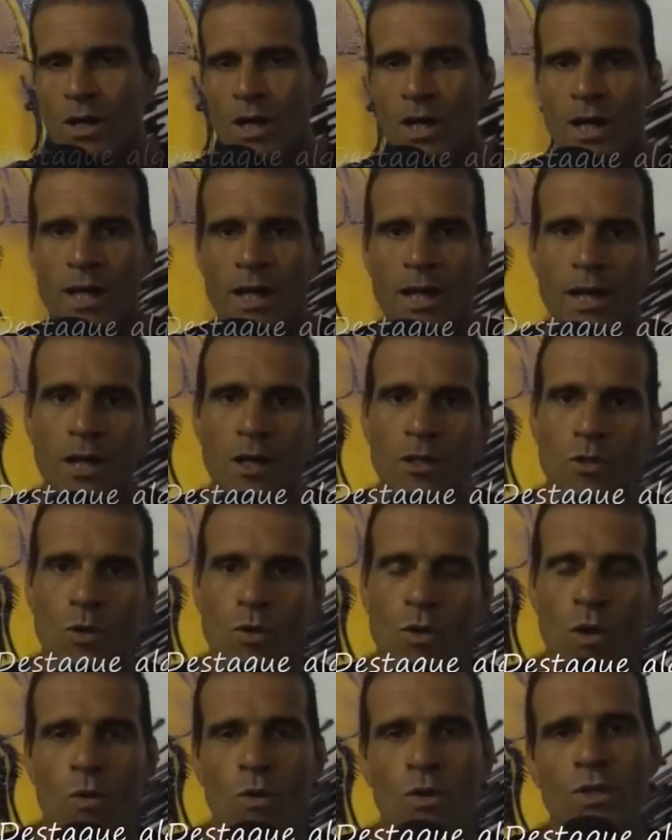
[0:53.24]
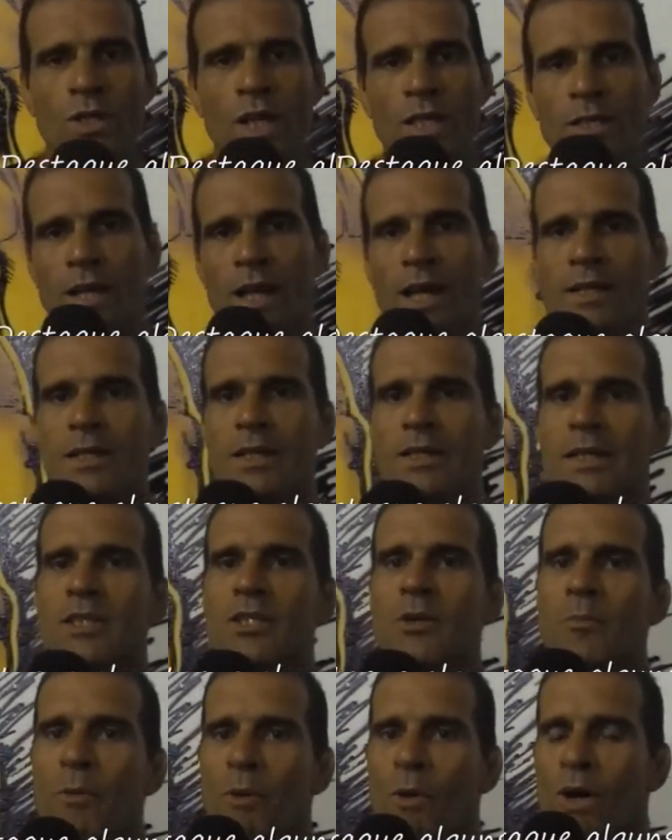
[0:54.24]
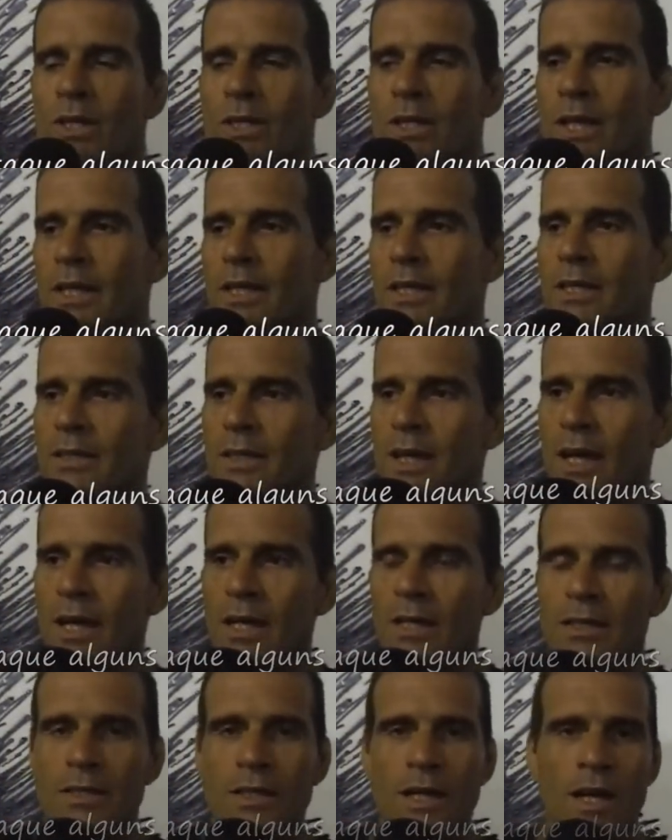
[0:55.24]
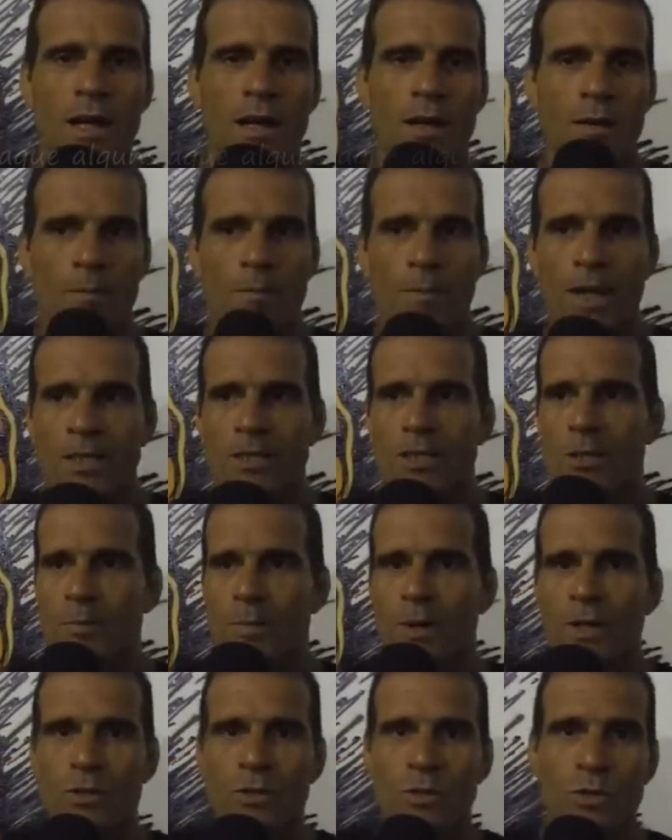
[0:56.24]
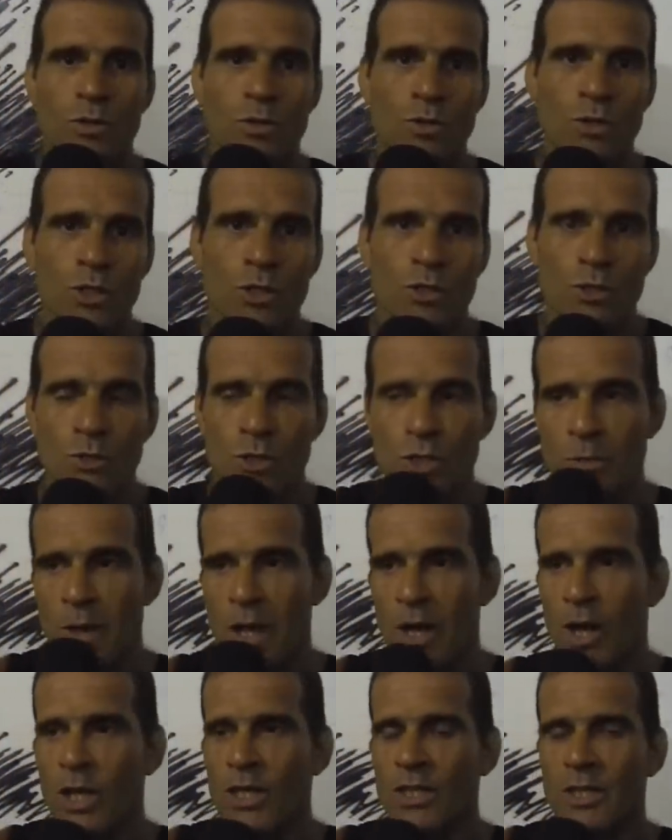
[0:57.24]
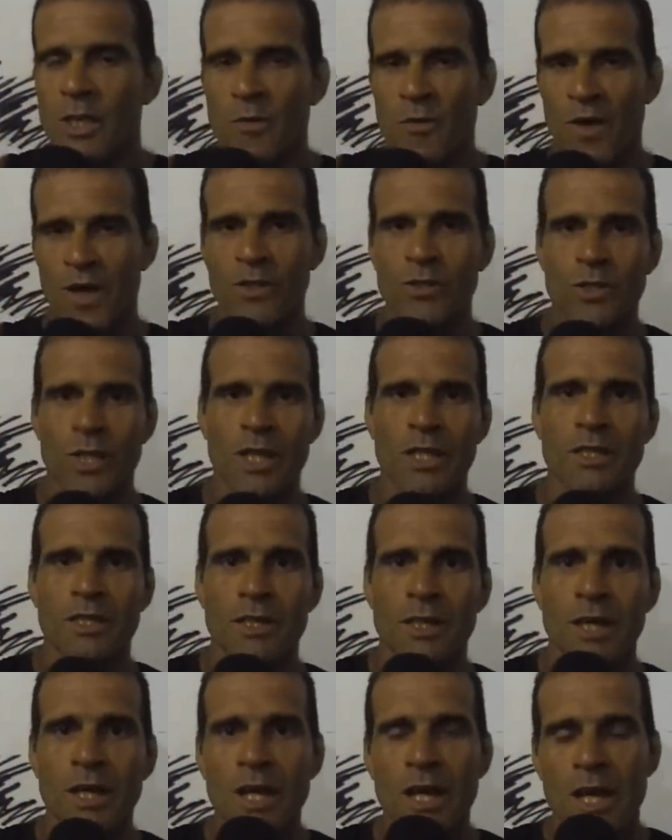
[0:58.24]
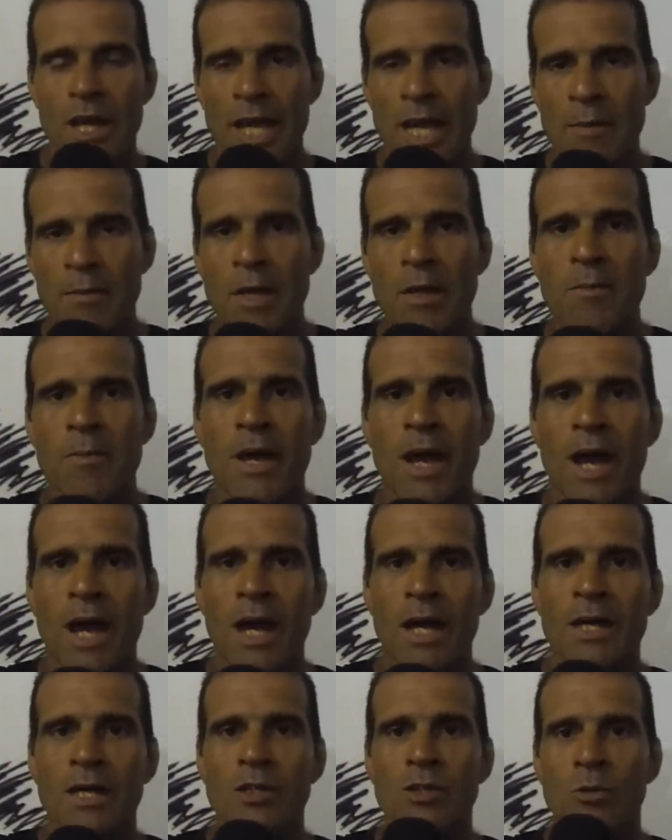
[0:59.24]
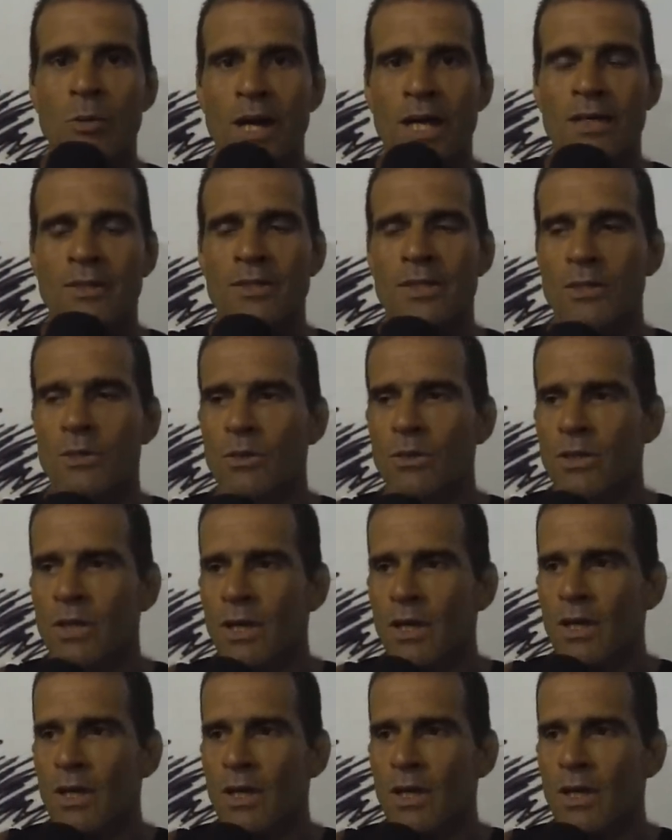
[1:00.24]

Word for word: é, eu estou com alguns atletas aí de ponta aí, já, já participando do, dos, dos melhores eventos aí de MMA aí do Brasil.